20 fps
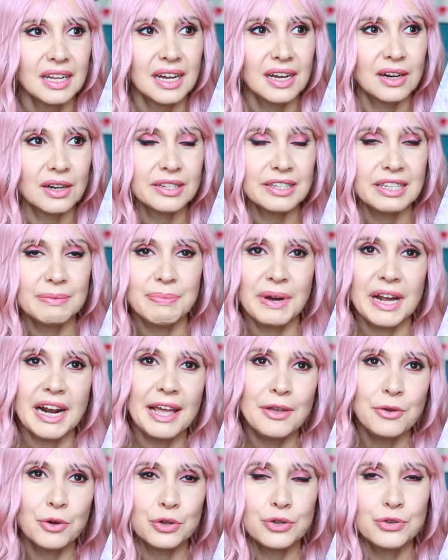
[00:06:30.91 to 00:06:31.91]
Alors c'est pas
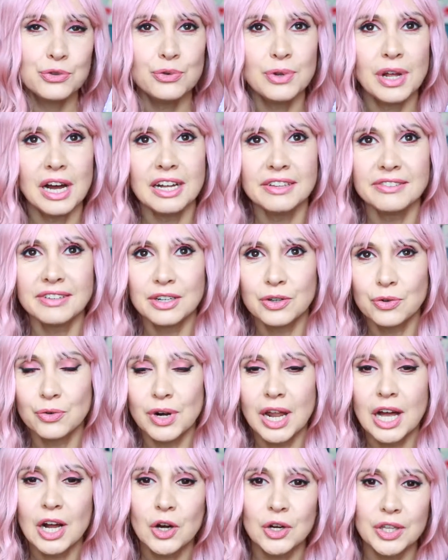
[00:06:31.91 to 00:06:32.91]
la Ursula telle qu'on
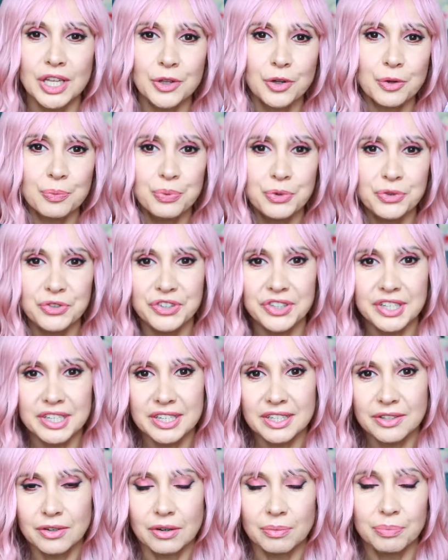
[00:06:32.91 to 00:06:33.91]
la connaît dans le petit
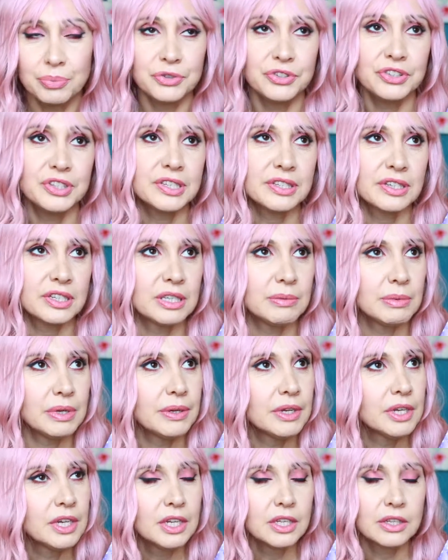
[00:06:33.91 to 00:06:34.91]
dans le petit dessin
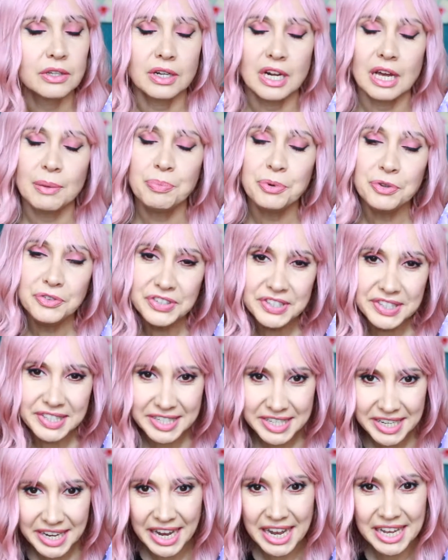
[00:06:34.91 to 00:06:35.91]
animé, dans la petite
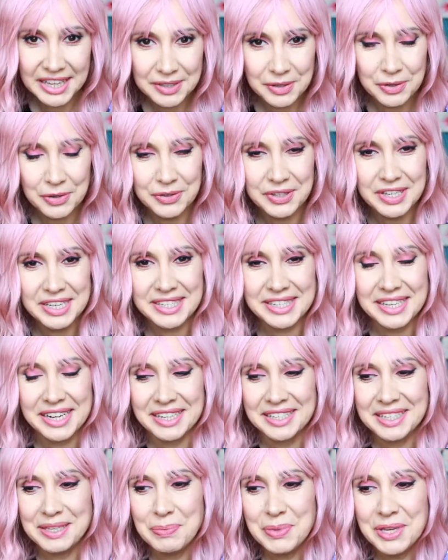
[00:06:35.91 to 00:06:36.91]
sirène le dessin
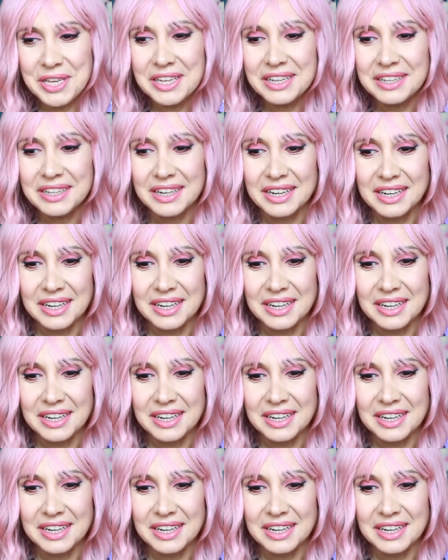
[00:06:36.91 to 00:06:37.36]
animé,